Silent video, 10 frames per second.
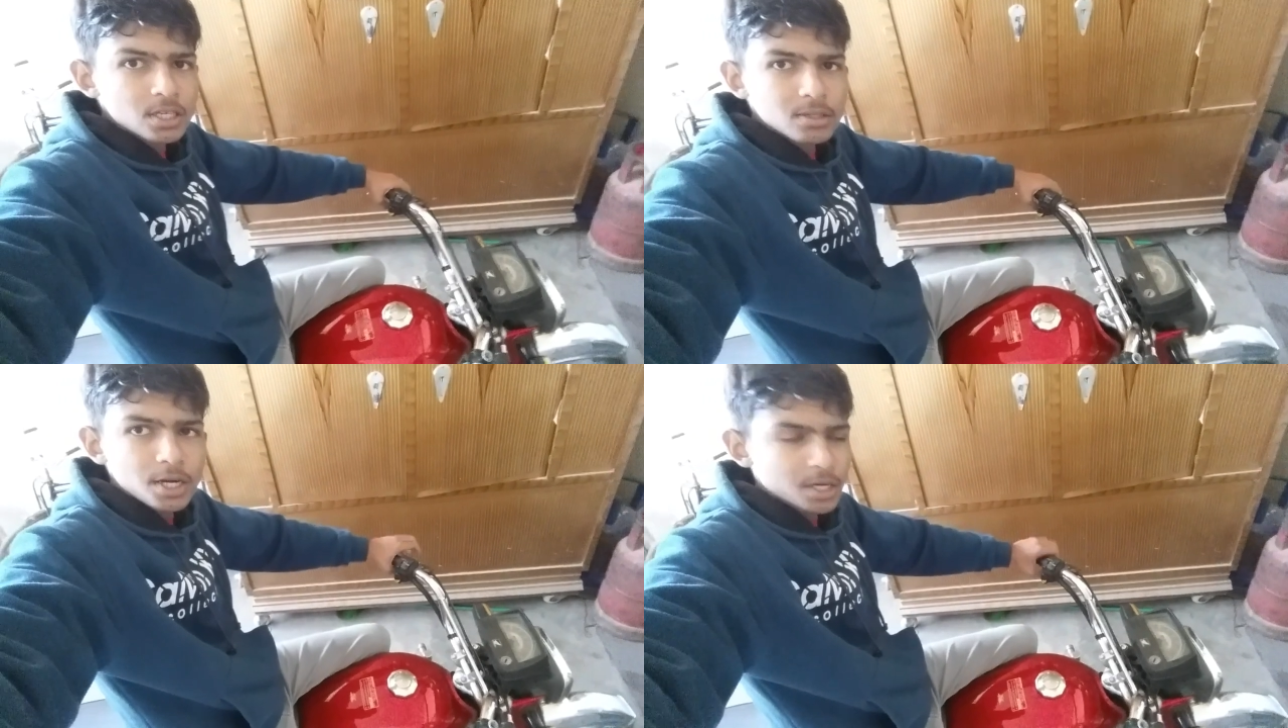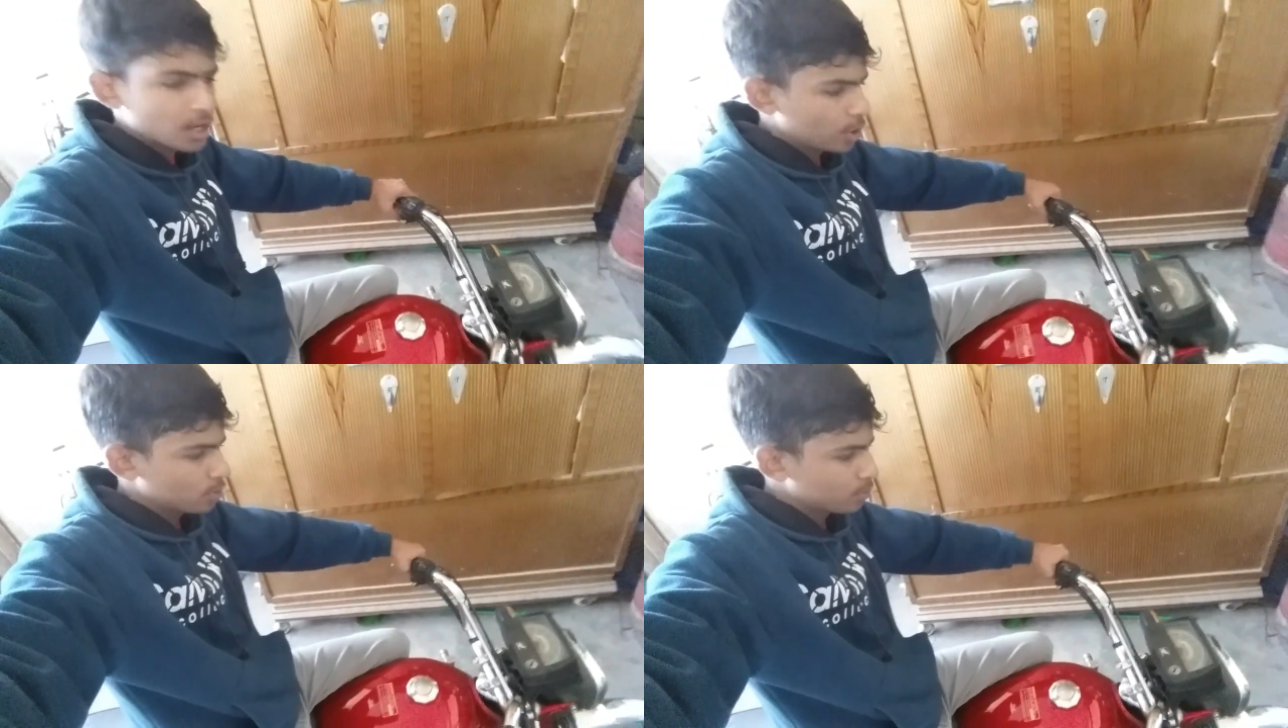की गाड़
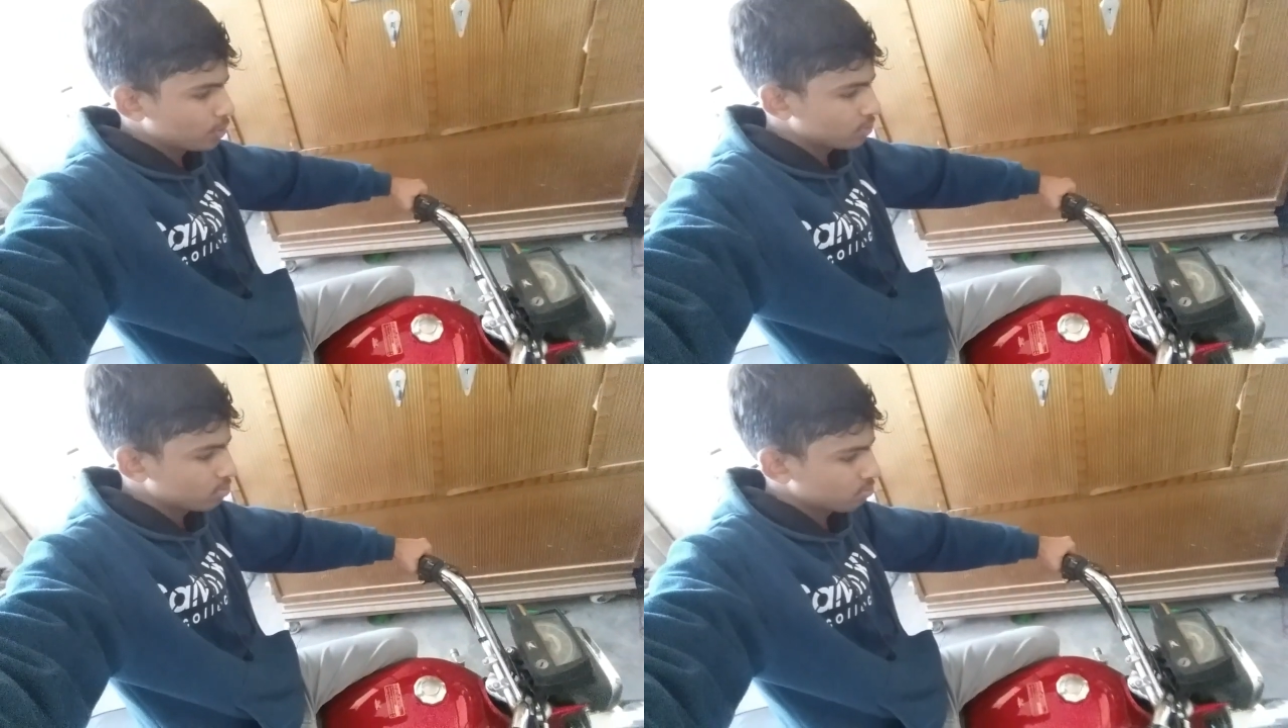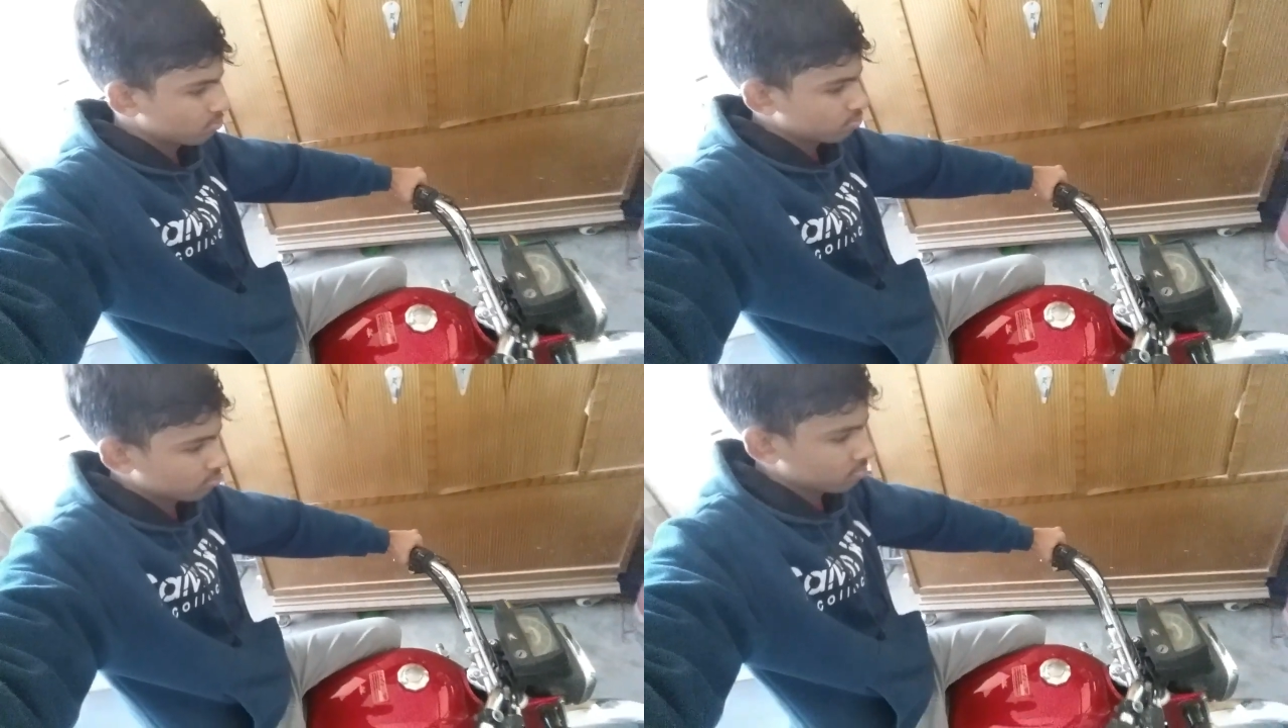गाड़ के पूरी
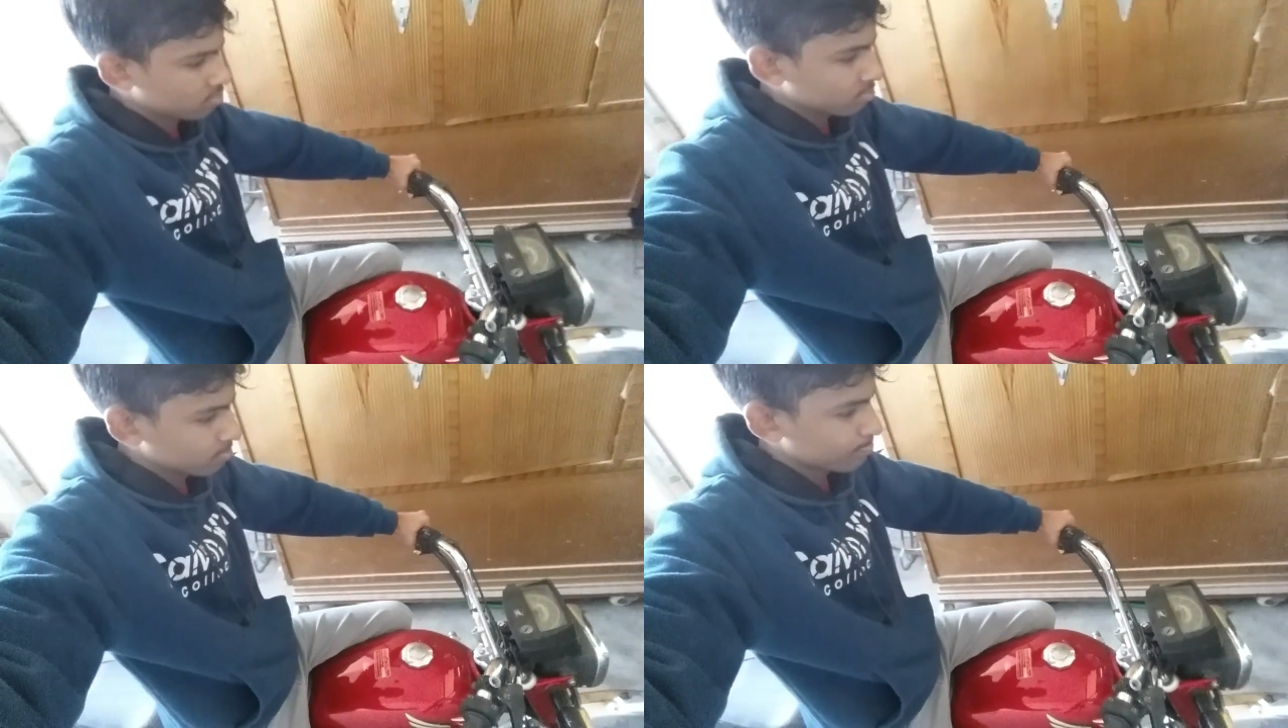हम्म,